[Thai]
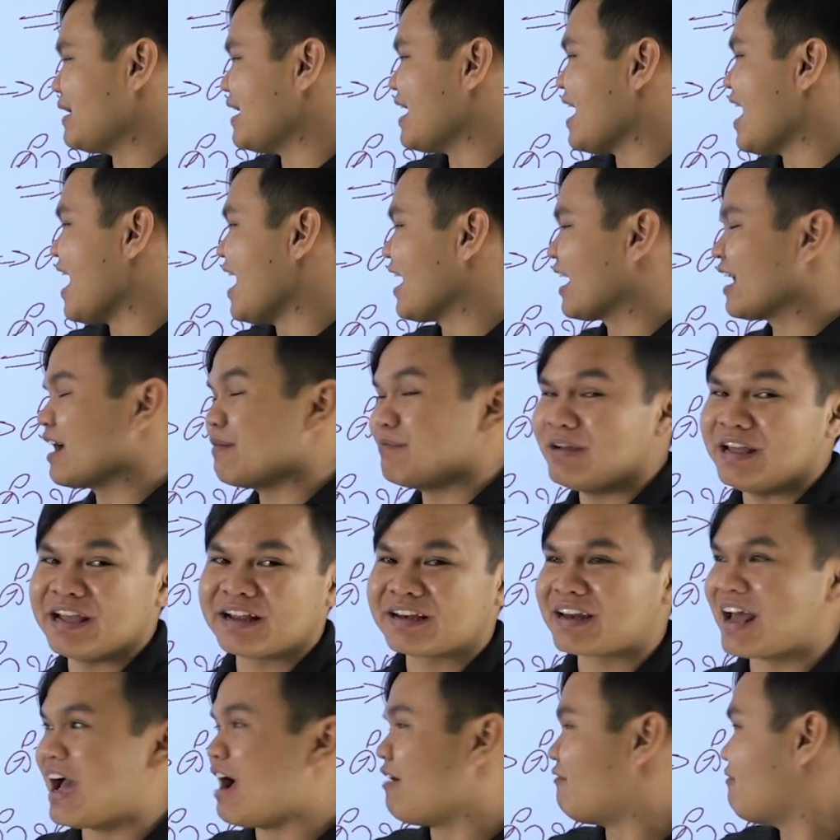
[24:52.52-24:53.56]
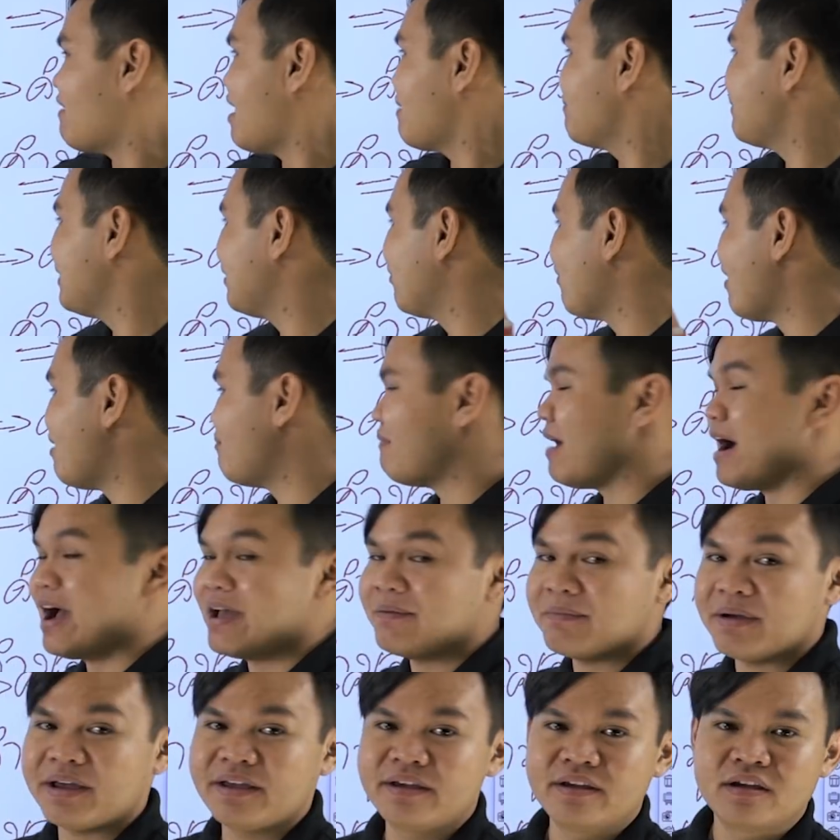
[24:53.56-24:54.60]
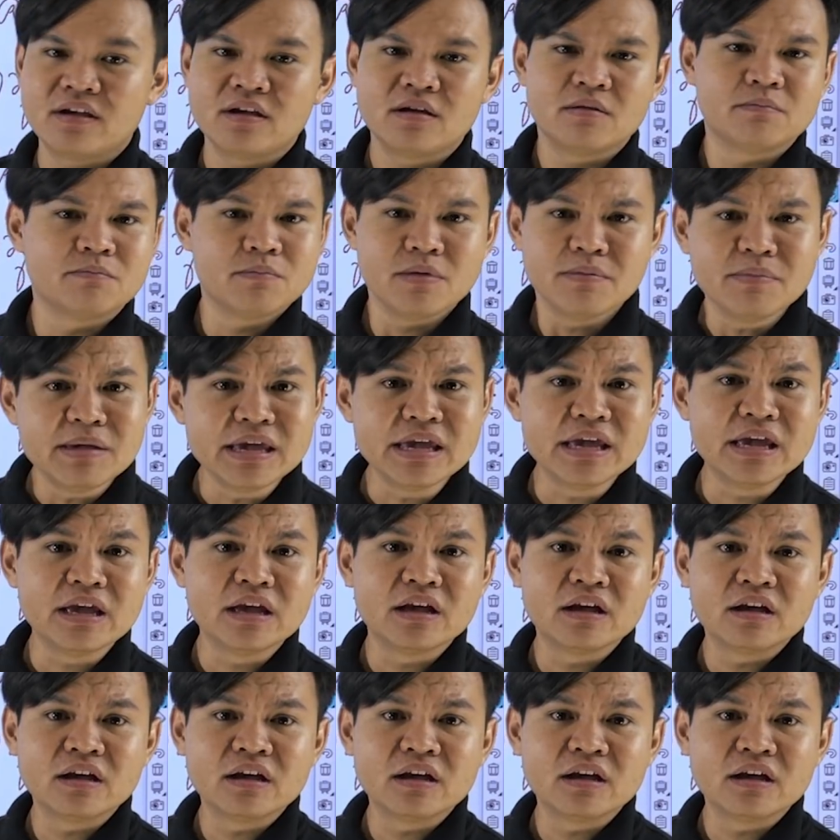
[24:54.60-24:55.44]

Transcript: เป็นอากกับเนกถามว่ามีความหมายไหมไม่มี